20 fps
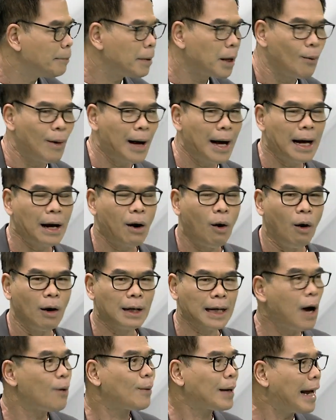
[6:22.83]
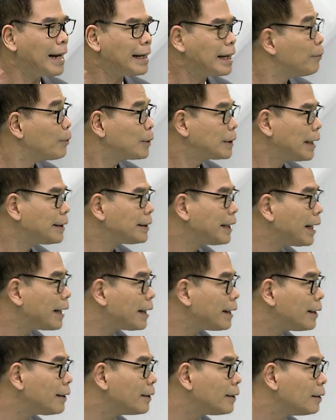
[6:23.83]
เพราะว่าของก้าวไกลเขาพูดชัดเจ
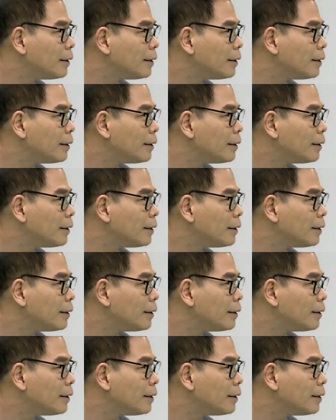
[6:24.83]
น